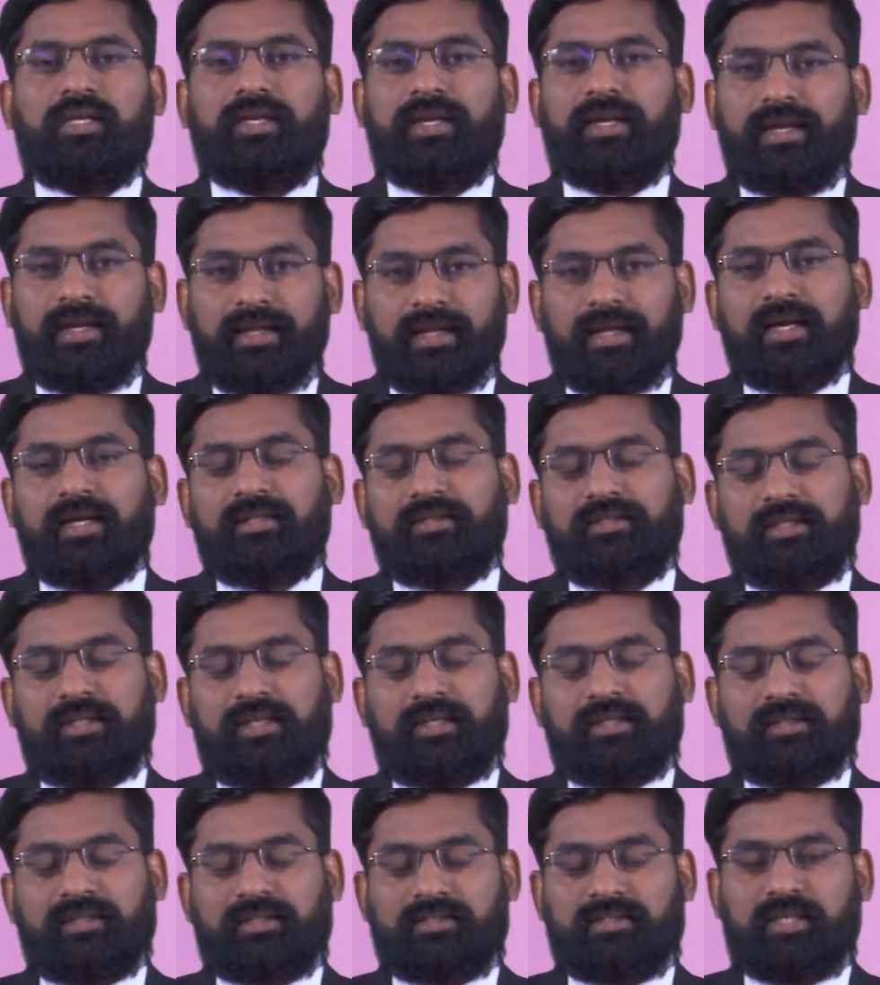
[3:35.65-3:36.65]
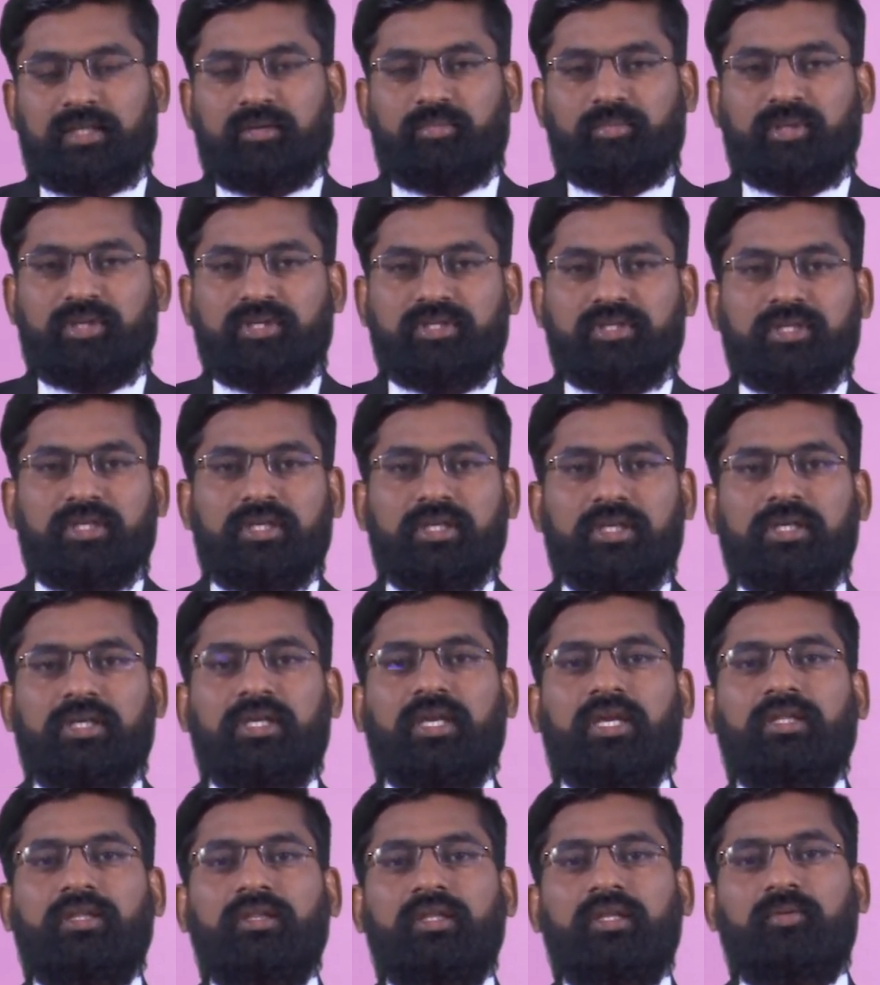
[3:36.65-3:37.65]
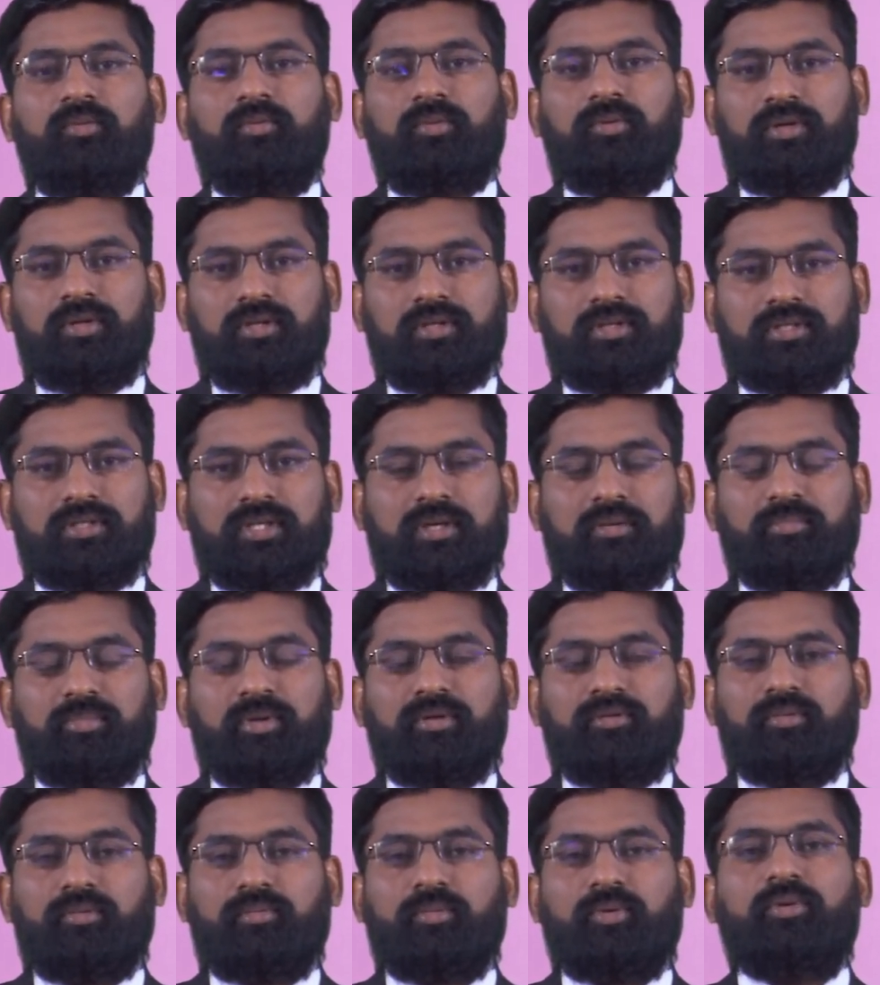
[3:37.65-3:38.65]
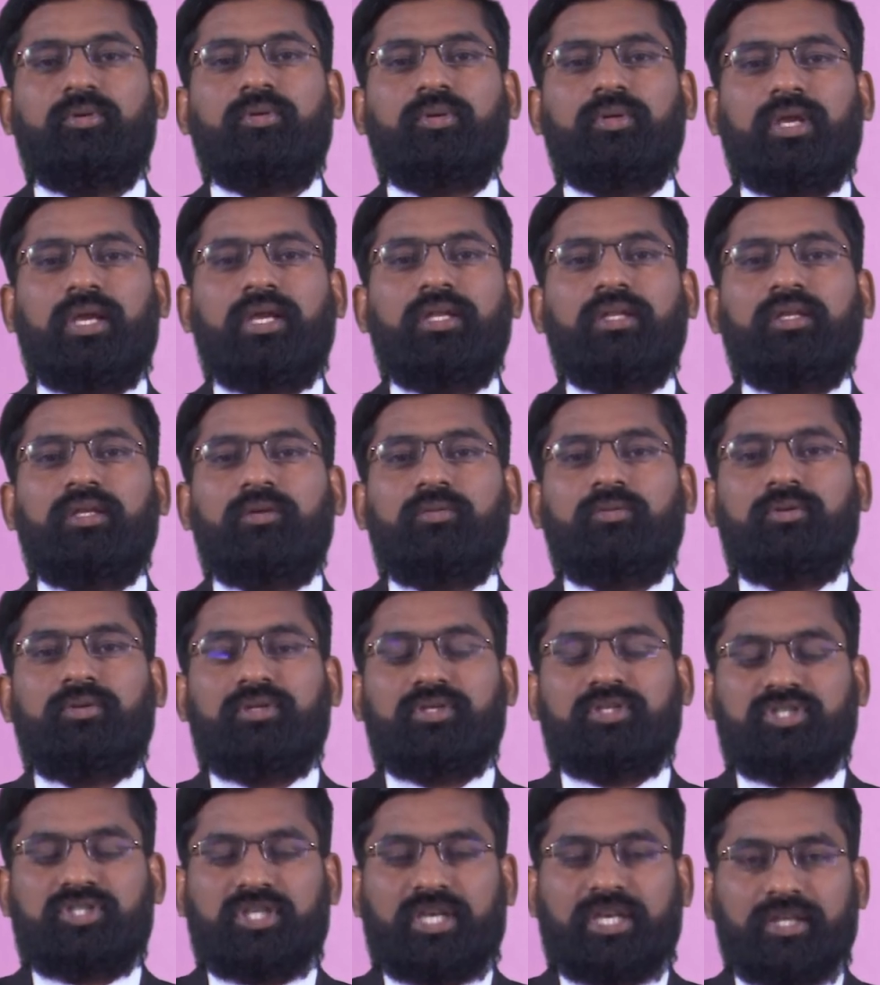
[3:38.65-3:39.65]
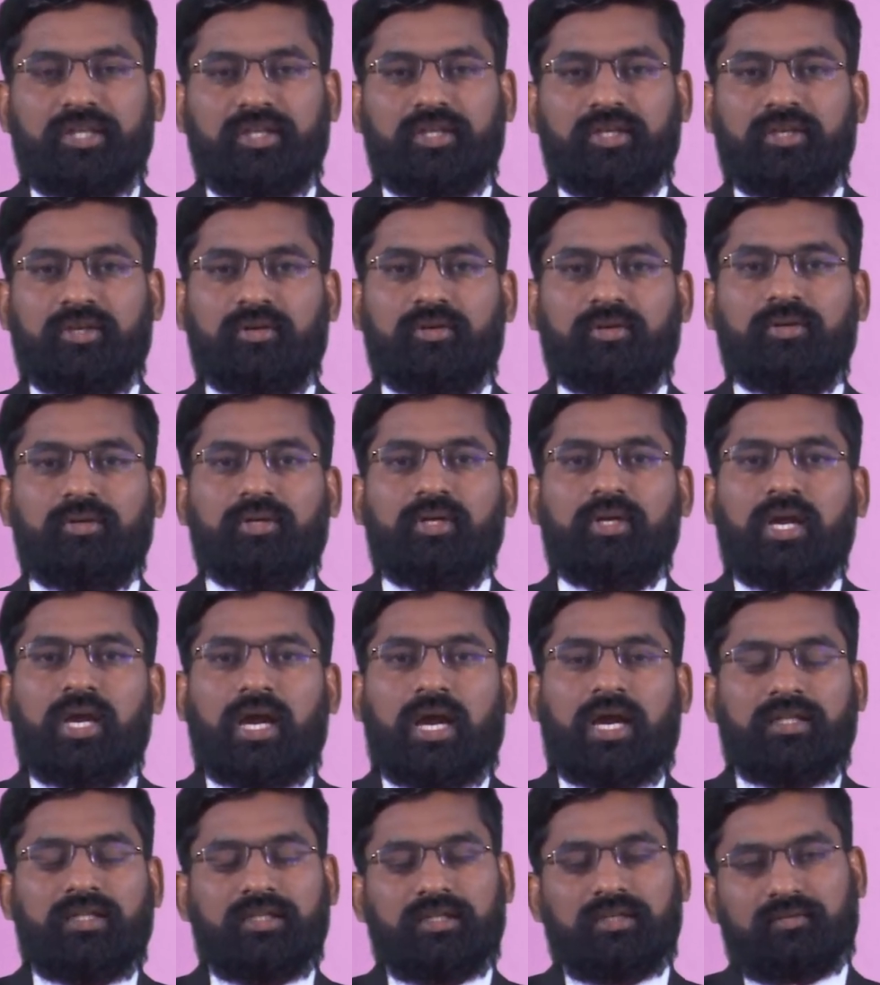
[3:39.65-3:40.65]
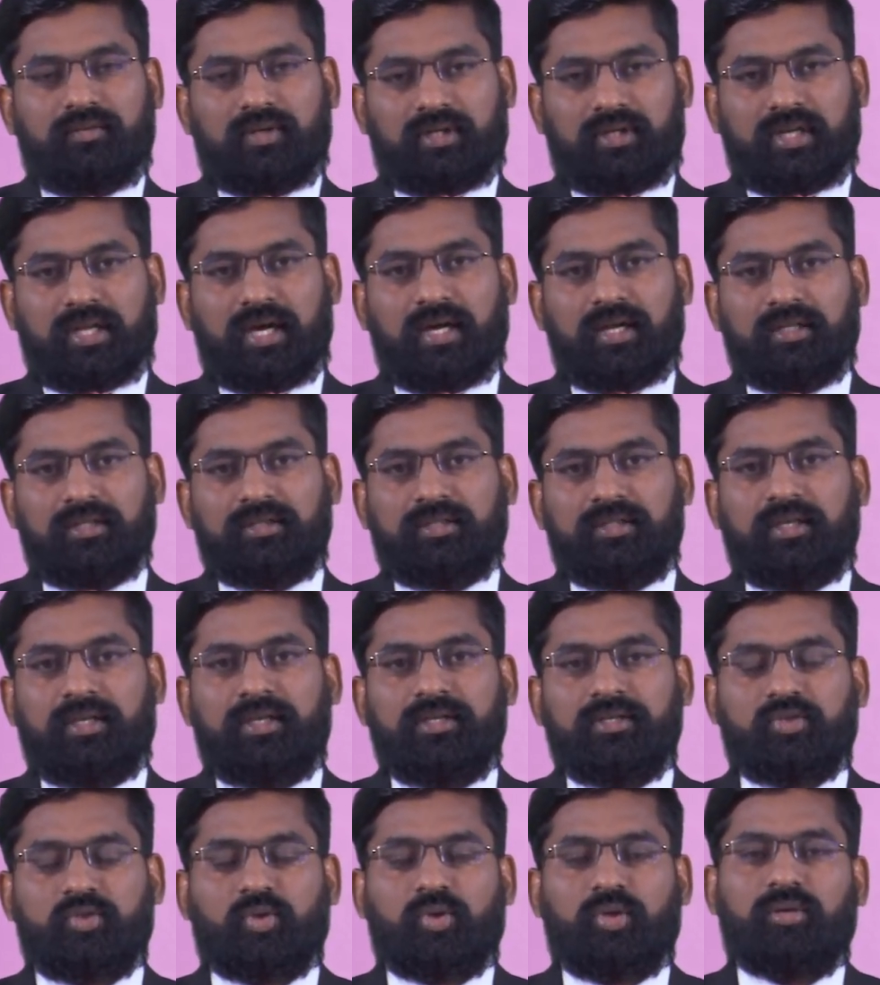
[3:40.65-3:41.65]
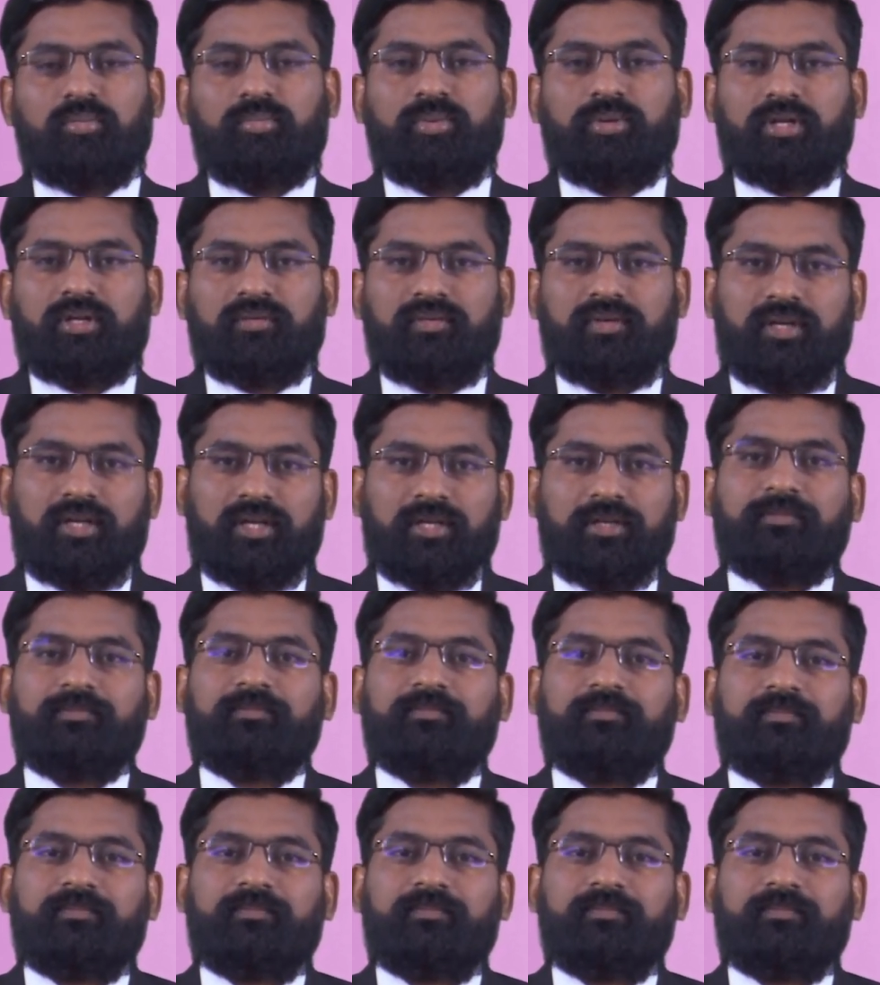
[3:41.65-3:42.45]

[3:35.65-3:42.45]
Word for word: எலியா திருக்கதர்சியை பற்றி எந்த ஒரு சம்பவமோ எந்த ஒரு செய்தியோ அந்த வட்டாரத்தில் சொல்லப்படவில்லை